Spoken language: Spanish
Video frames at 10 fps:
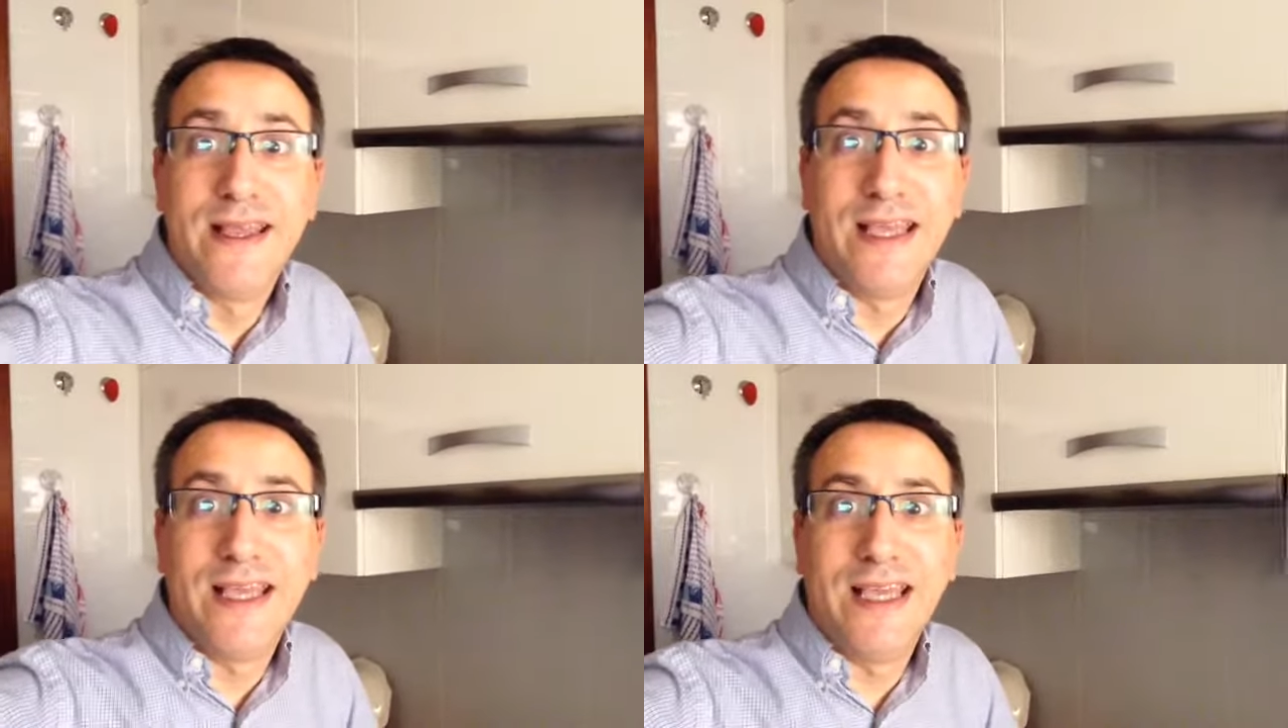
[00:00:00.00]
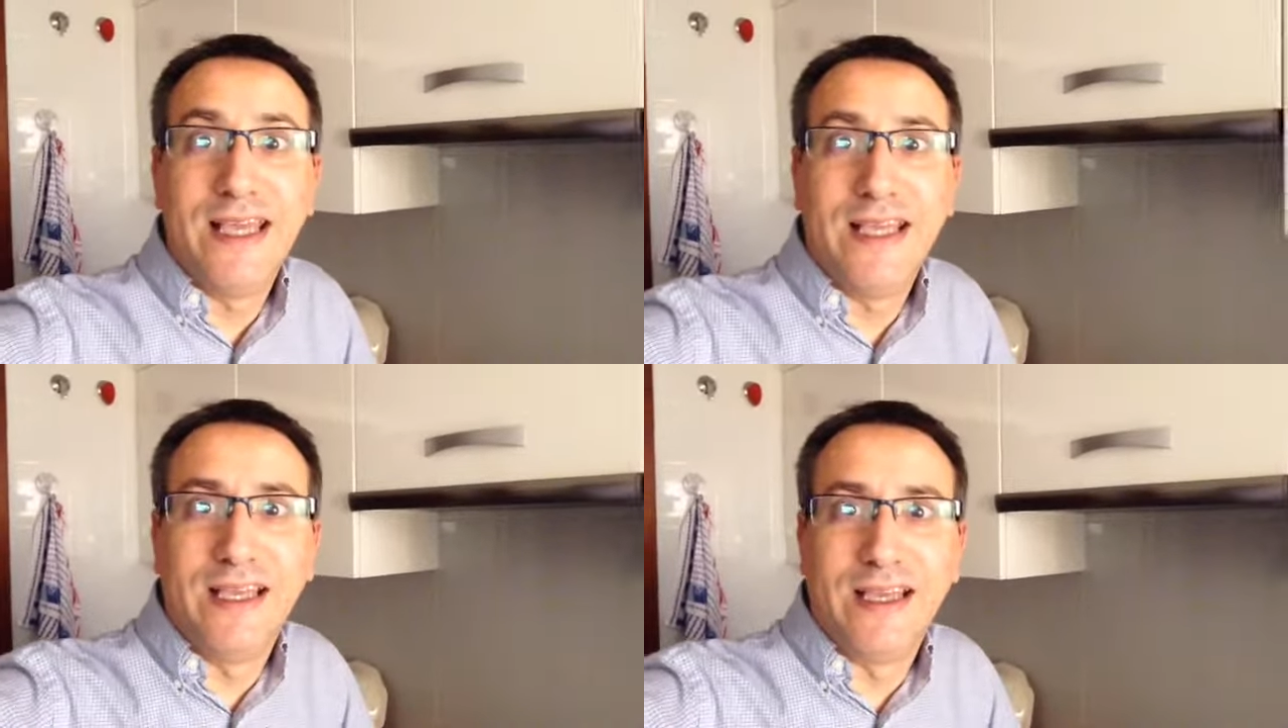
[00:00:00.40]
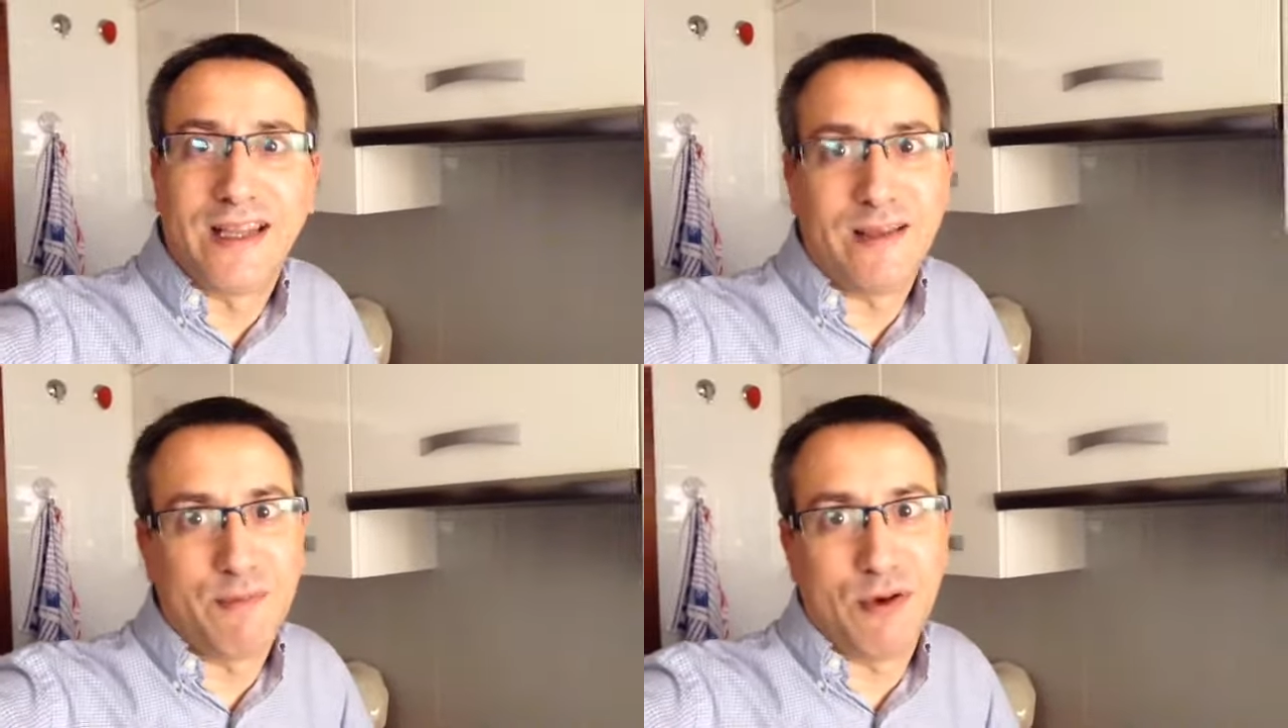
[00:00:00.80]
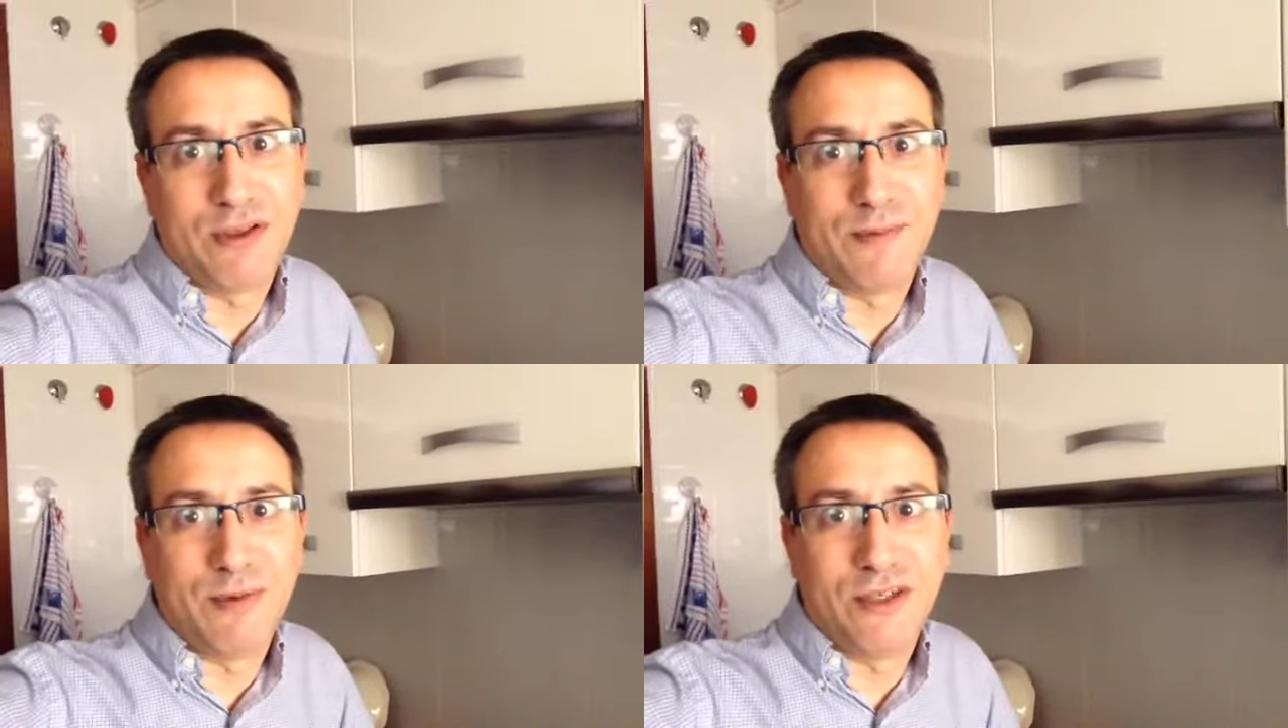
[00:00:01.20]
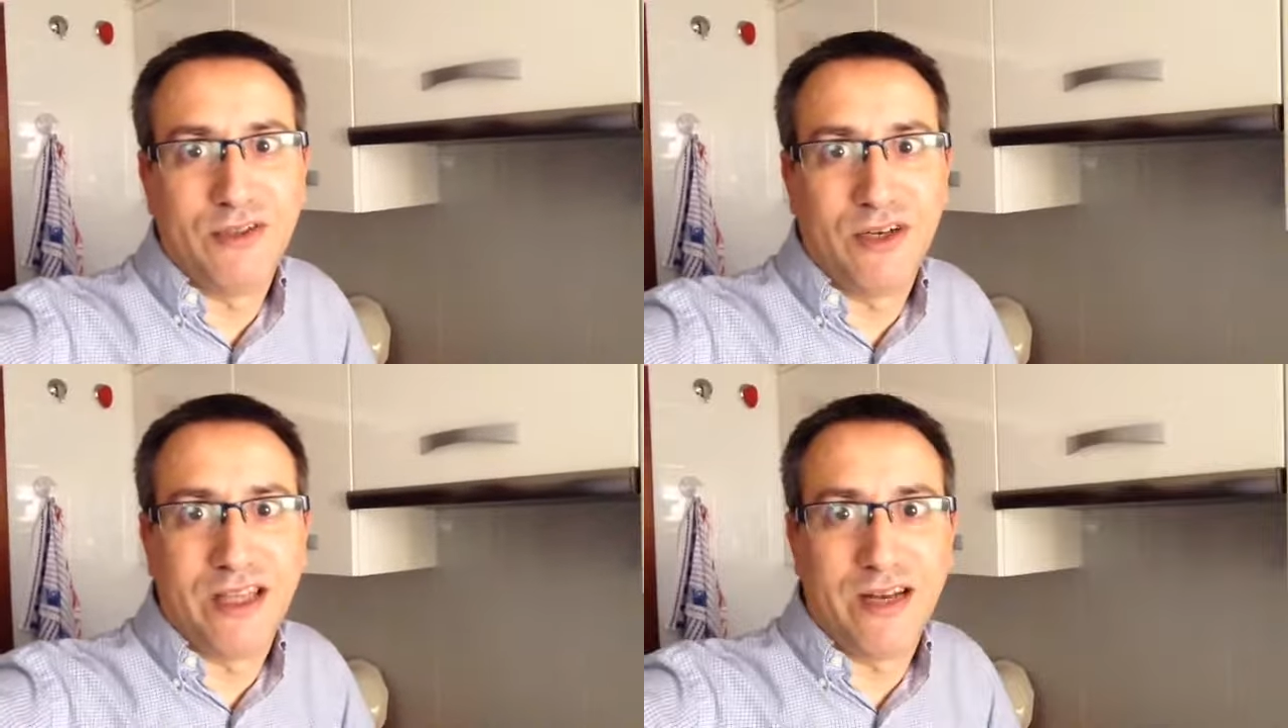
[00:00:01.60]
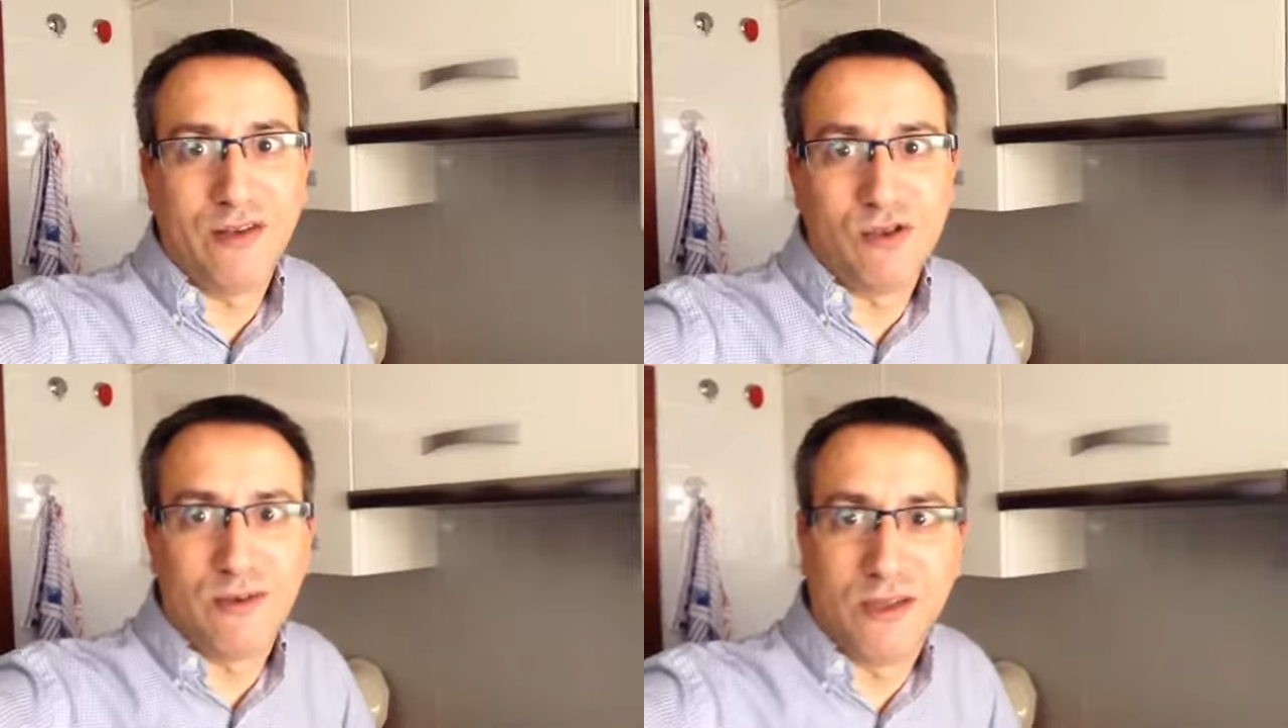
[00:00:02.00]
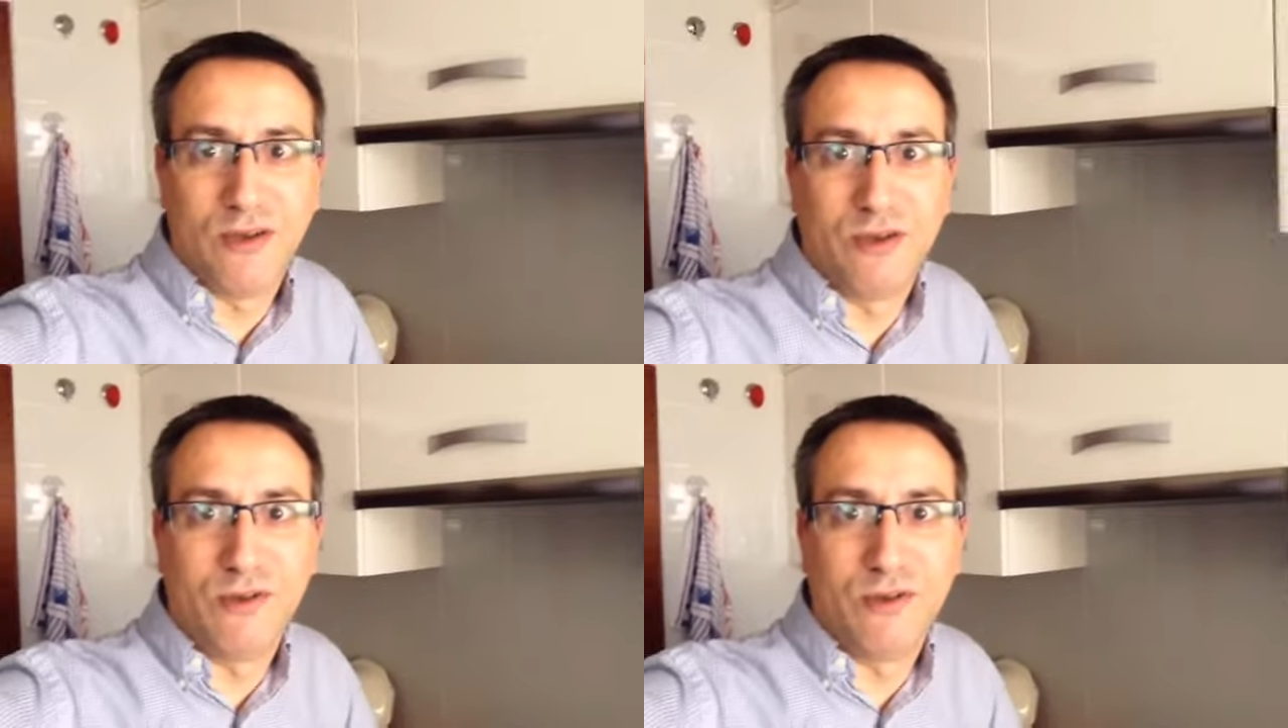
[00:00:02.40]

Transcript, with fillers: Y gracias por los tapones solidarios sobre todo,